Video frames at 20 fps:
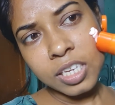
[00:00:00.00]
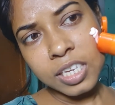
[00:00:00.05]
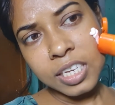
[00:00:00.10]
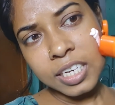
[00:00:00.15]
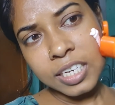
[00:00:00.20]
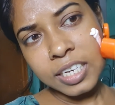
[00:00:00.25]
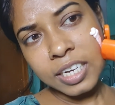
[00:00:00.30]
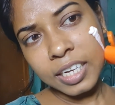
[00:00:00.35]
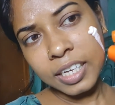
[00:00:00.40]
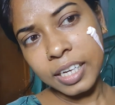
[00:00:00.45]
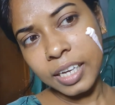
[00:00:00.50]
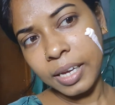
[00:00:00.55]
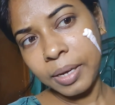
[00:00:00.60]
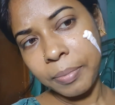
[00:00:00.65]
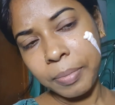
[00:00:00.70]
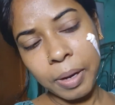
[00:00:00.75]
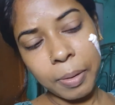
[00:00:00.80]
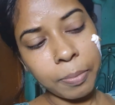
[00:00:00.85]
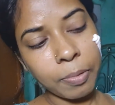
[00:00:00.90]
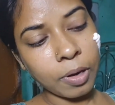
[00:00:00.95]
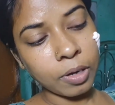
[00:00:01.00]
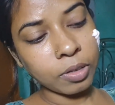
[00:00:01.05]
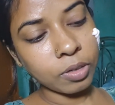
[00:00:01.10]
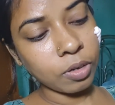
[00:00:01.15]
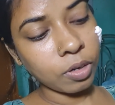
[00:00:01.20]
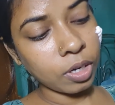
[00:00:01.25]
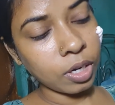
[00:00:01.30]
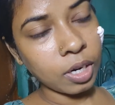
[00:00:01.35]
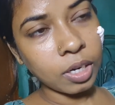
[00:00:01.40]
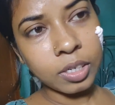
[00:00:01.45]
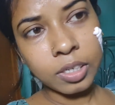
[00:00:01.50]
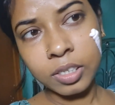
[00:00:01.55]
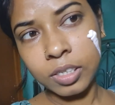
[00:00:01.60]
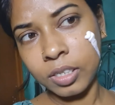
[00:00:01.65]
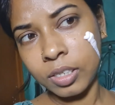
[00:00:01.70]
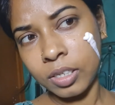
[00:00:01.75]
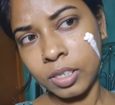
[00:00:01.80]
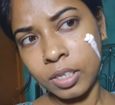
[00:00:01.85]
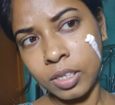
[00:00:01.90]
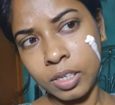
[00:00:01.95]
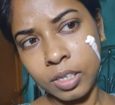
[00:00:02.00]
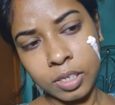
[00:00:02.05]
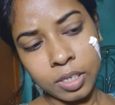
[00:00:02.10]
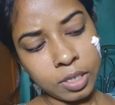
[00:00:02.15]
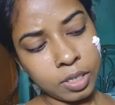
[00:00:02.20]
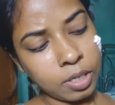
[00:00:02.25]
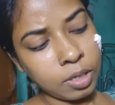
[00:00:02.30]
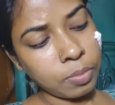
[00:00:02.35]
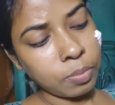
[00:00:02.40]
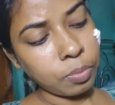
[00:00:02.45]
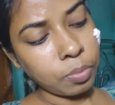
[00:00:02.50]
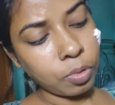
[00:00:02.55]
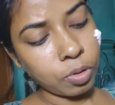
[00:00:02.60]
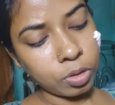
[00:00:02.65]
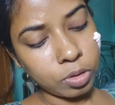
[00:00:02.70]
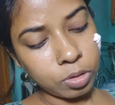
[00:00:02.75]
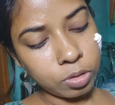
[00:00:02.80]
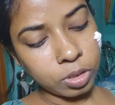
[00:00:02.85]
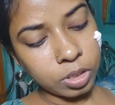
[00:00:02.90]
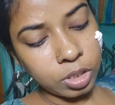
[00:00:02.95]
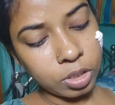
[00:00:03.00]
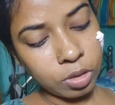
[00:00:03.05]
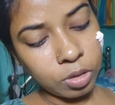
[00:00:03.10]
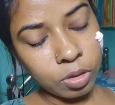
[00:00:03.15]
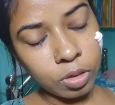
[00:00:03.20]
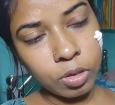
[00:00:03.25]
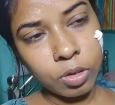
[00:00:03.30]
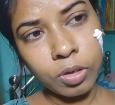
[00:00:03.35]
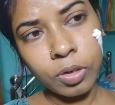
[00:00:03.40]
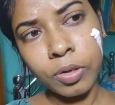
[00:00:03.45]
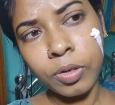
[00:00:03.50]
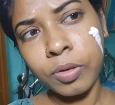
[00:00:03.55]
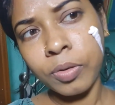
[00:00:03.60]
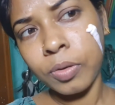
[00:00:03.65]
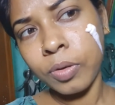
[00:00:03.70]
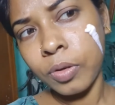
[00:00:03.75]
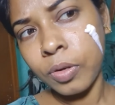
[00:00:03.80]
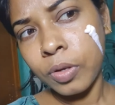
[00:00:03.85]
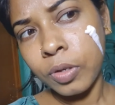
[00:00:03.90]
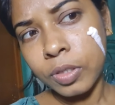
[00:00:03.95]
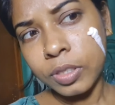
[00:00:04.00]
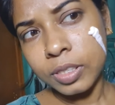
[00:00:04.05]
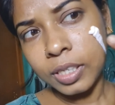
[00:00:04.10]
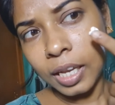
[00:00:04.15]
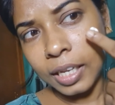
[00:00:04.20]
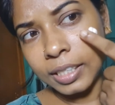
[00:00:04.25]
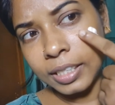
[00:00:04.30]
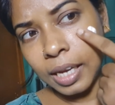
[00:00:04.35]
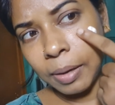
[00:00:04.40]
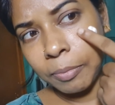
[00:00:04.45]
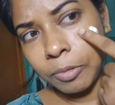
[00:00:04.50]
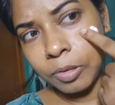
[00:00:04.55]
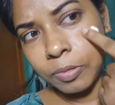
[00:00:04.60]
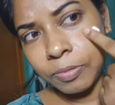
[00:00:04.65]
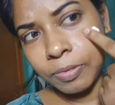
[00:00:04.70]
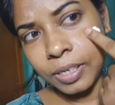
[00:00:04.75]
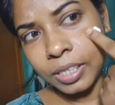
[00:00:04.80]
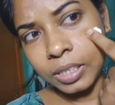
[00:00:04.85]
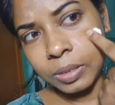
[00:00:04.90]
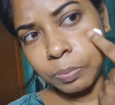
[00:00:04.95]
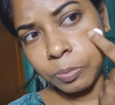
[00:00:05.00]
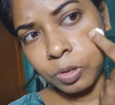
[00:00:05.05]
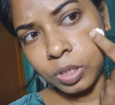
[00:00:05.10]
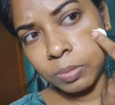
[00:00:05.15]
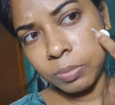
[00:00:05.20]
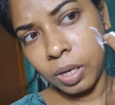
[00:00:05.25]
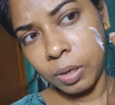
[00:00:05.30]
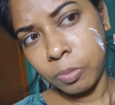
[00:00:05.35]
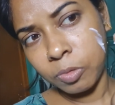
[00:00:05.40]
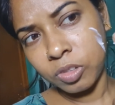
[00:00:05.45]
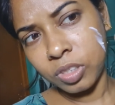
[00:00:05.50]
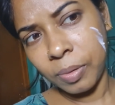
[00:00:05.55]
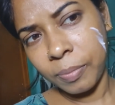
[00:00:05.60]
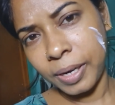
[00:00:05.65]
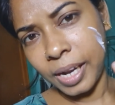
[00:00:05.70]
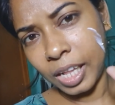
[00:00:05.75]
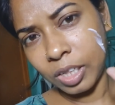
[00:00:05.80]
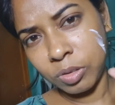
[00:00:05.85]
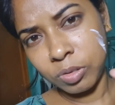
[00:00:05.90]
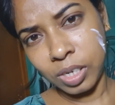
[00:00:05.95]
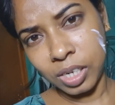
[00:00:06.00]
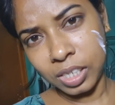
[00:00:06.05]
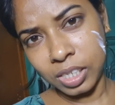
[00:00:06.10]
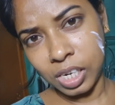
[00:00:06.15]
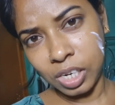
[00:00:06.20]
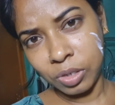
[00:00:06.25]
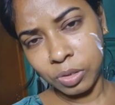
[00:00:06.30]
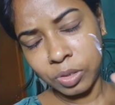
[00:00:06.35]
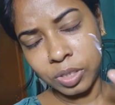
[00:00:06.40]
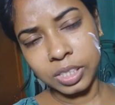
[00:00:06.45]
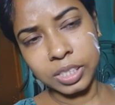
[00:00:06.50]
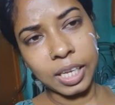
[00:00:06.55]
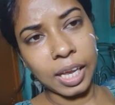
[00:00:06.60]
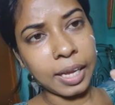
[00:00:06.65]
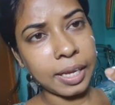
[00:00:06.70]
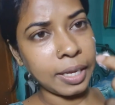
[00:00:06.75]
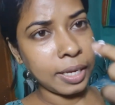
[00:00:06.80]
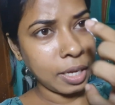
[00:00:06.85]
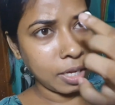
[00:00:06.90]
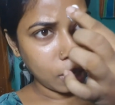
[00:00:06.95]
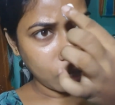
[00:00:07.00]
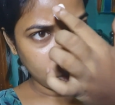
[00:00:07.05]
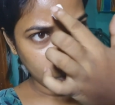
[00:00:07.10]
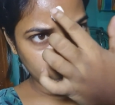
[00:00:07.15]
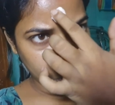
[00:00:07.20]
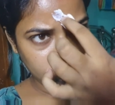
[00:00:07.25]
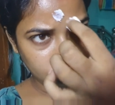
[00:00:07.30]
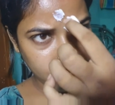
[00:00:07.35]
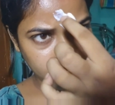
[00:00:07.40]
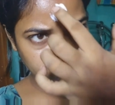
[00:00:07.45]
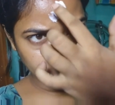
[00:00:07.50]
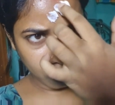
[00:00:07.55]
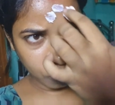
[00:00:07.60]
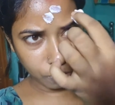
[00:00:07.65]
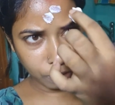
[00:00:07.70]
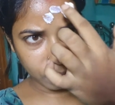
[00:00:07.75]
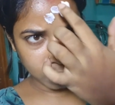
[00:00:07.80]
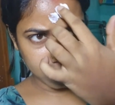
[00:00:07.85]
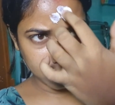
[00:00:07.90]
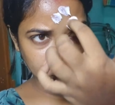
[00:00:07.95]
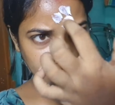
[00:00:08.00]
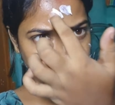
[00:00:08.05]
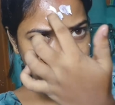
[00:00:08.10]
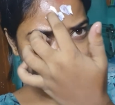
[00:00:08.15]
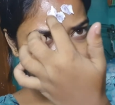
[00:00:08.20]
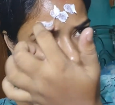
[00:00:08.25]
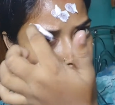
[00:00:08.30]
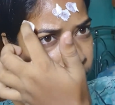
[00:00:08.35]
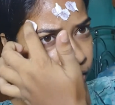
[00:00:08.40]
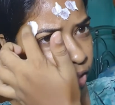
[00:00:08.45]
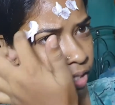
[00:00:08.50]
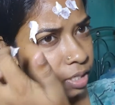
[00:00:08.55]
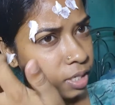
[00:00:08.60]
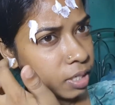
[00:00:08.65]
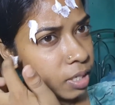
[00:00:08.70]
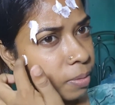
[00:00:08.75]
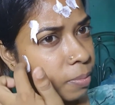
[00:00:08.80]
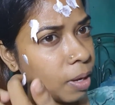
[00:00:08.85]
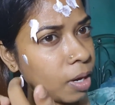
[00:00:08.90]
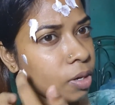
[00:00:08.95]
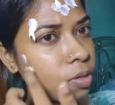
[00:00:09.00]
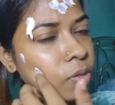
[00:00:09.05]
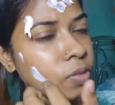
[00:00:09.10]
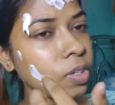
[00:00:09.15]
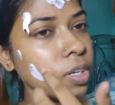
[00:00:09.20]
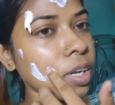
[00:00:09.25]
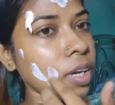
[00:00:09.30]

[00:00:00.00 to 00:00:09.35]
এইটাকে ব্যবহার করার পদ্ধতি হলো যার যেমন ফেস পরিমাণ মতো আমার এতটা নিলে হয়ে যায় তো পুরো ফেসের মধ্যে এটাকে ভালো করে